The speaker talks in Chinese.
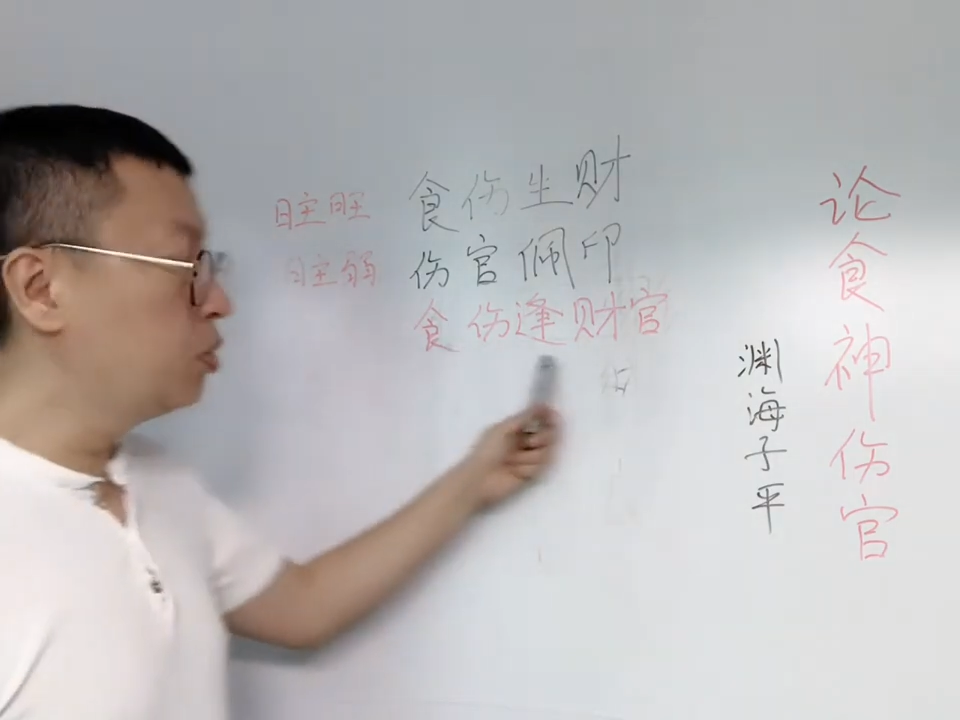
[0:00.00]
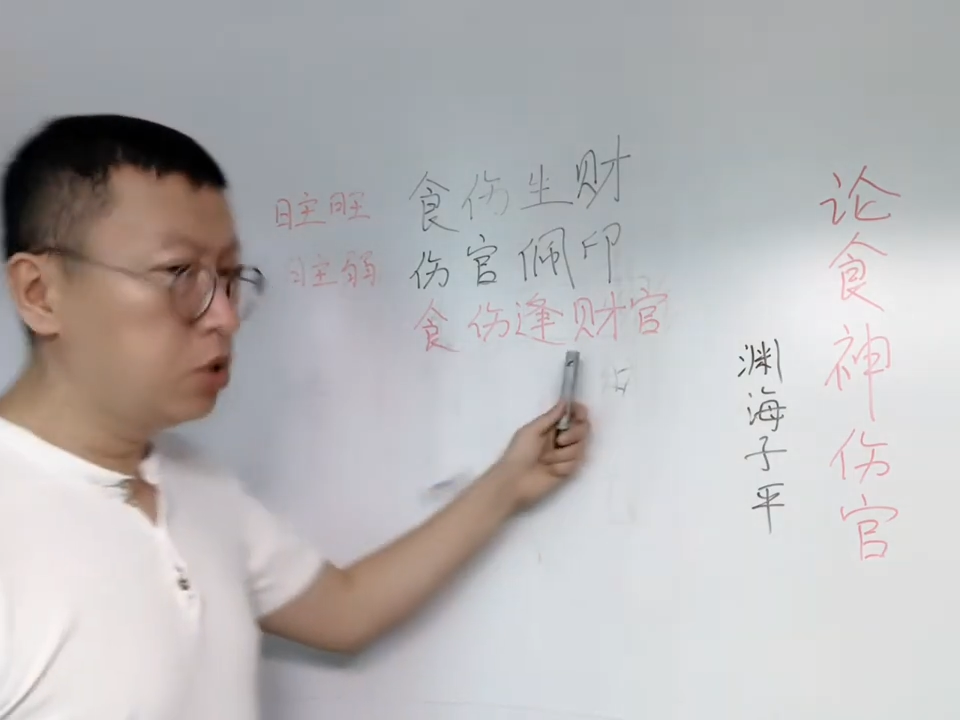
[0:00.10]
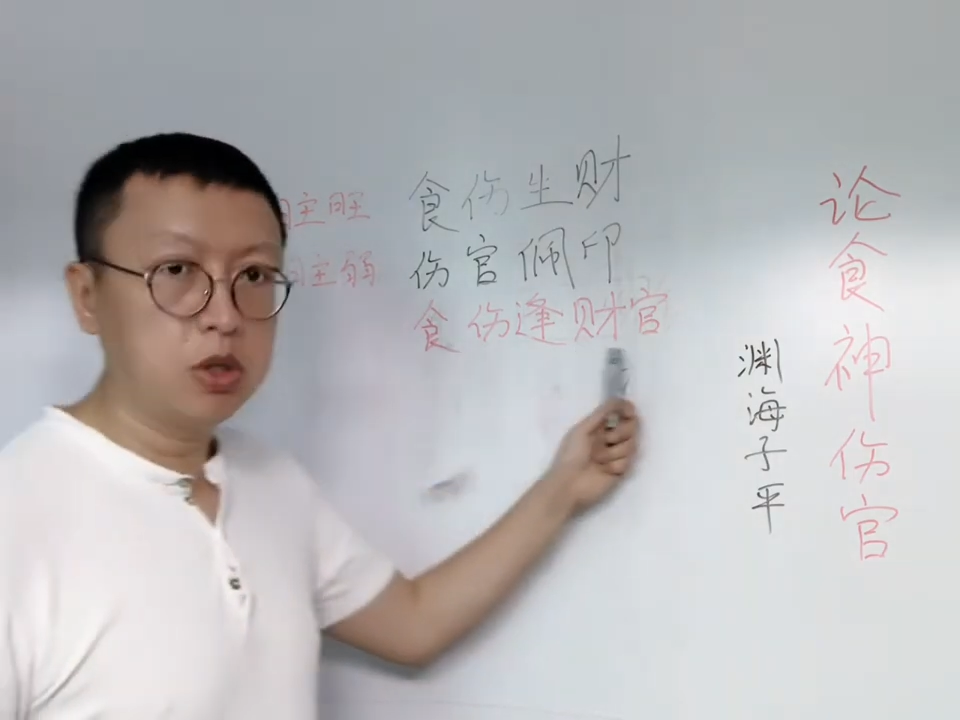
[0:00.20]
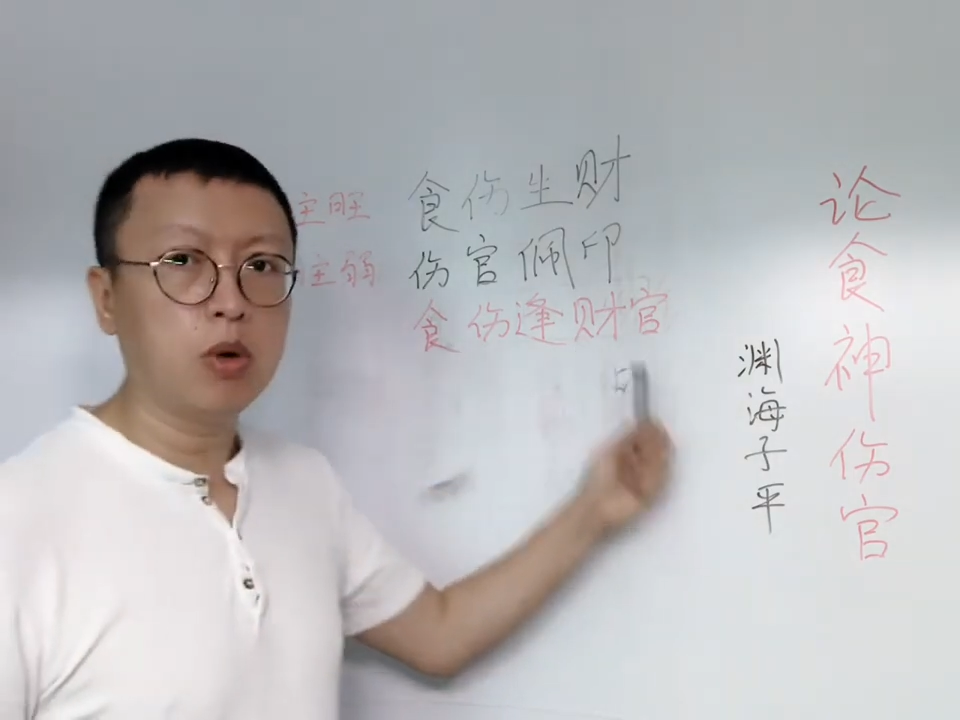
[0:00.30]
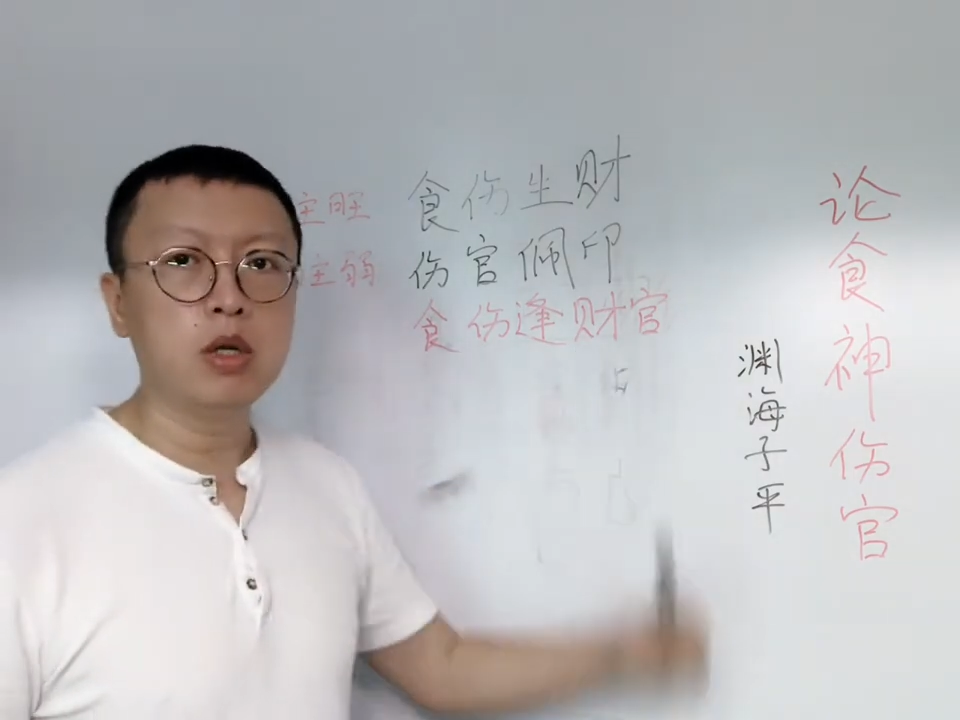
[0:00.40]
是不
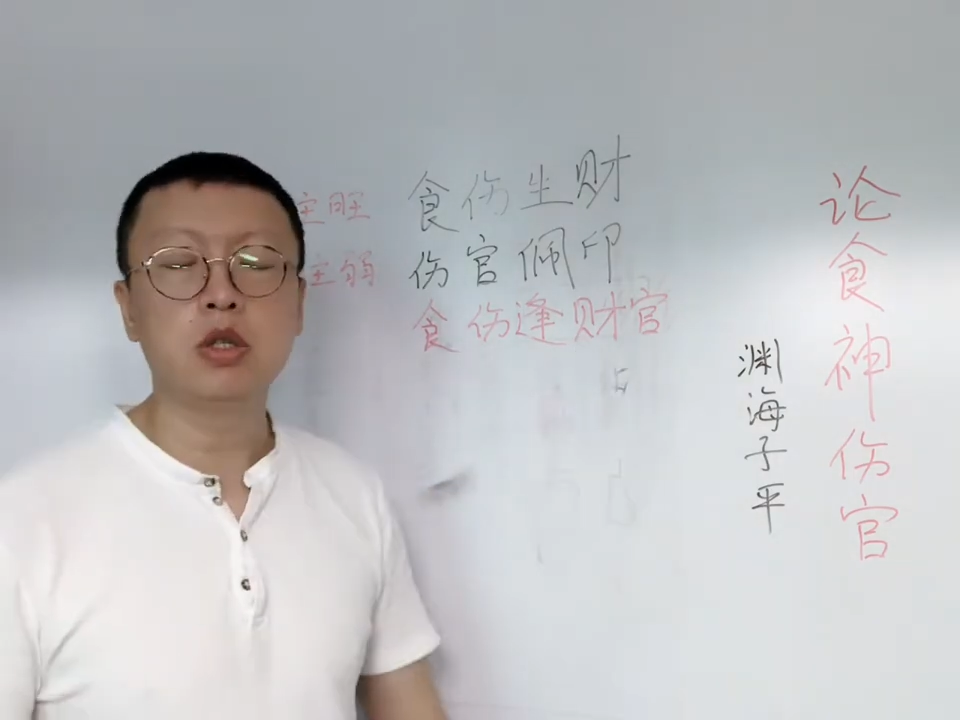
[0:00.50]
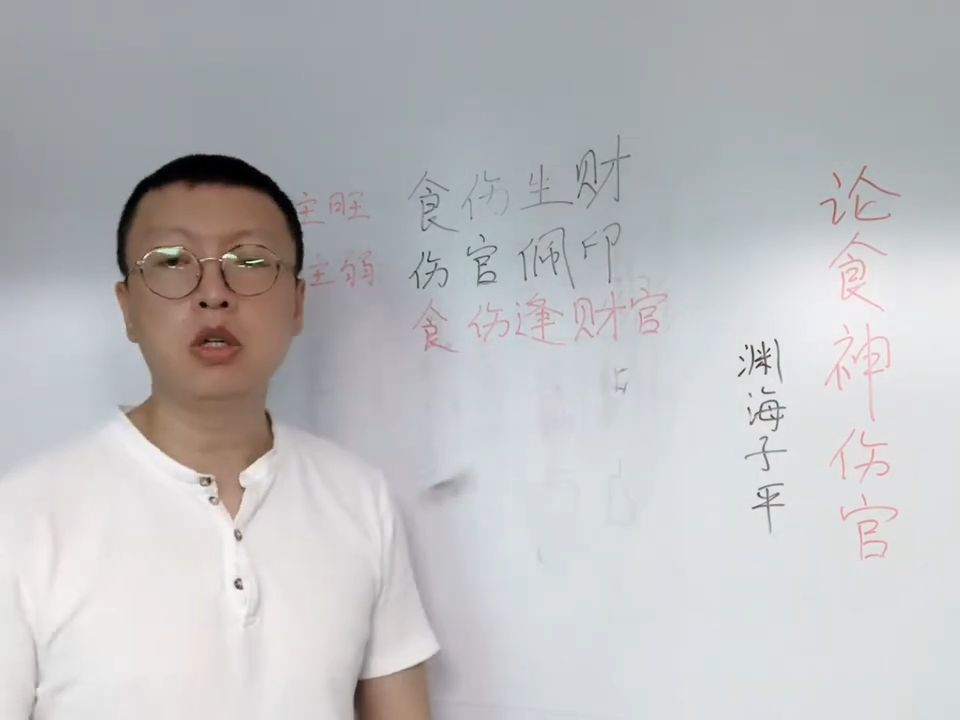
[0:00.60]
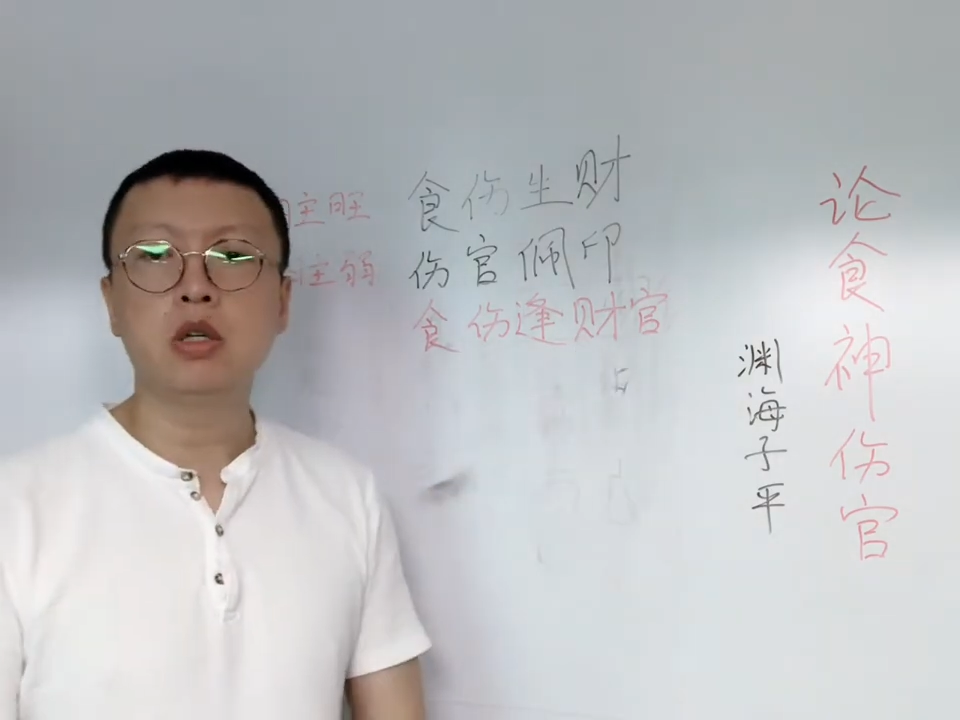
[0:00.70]
喜欢时伤，